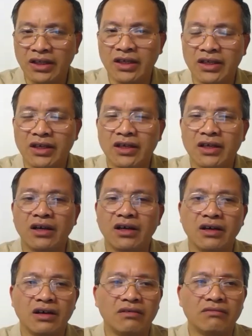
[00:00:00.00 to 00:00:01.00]
thì
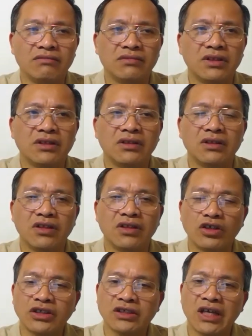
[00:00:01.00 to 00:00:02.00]
uh,
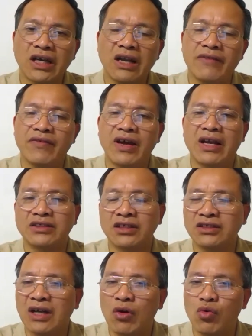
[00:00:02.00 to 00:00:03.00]
nó chắc chắn là phải là sân
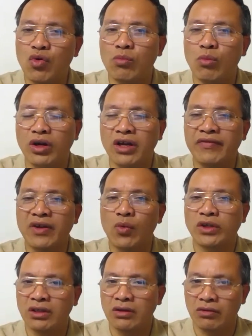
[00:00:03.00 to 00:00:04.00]
sau của một cái vị
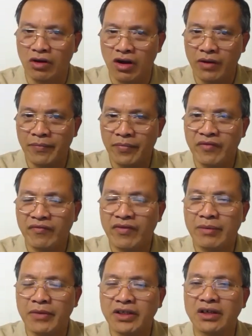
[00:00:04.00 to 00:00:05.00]
quan chức ở đó và
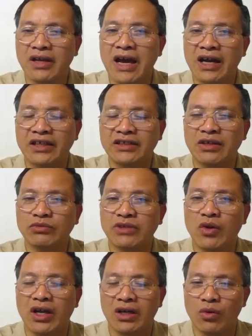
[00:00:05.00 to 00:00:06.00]
bây giờ đang ngay trong giai
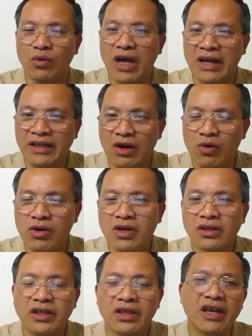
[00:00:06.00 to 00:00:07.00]
đoạn đấu đá nhau
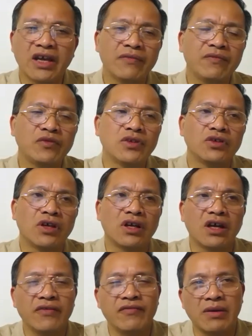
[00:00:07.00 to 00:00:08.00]
thì cái tôi rằng là
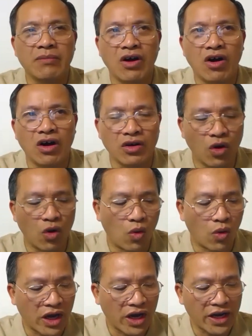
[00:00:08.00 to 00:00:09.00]
cái việc mà họ
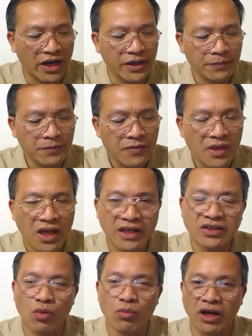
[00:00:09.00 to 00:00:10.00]
đổ cái cái
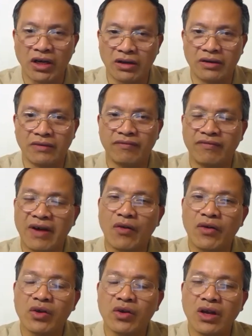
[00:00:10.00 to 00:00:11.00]
dầu bẩn vào
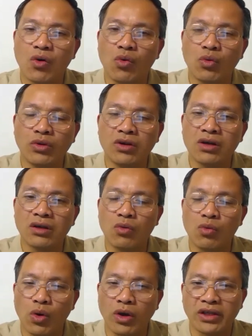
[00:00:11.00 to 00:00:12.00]
cái đầu nước đầu
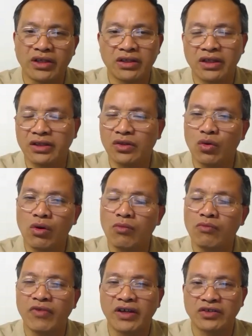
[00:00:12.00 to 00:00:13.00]
nguồn ấy thì tôi cũng không
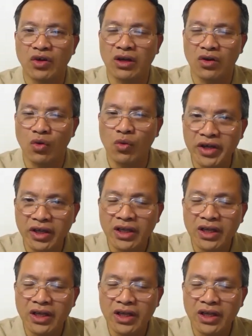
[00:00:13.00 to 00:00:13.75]
phải cho là cố ý